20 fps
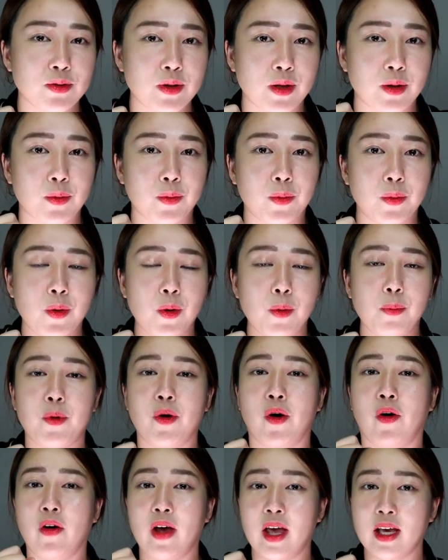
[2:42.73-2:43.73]
수 있고
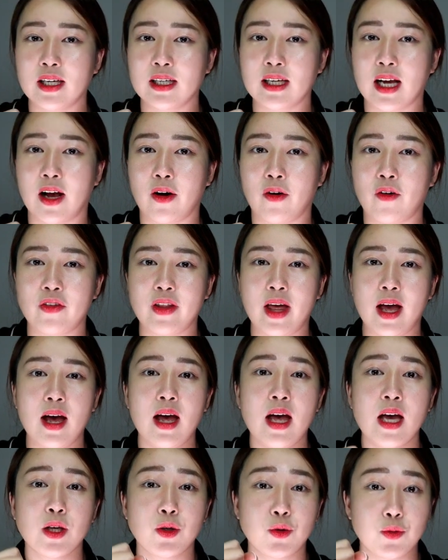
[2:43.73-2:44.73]
뭐 여행을 가거나